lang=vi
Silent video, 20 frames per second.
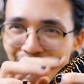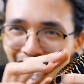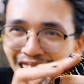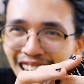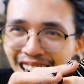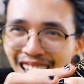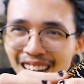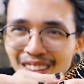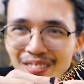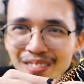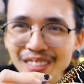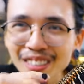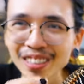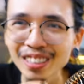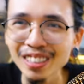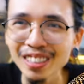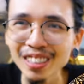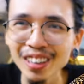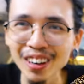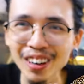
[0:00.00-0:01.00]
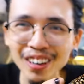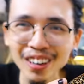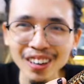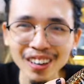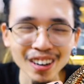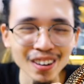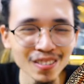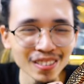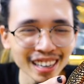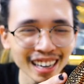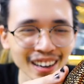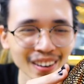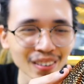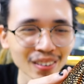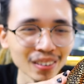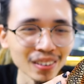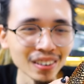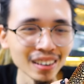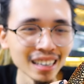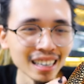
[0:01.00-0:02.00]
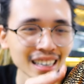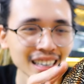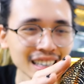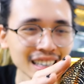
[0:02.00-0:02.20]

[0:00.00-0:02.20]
nó sướng lắm, chứ nó không kiểu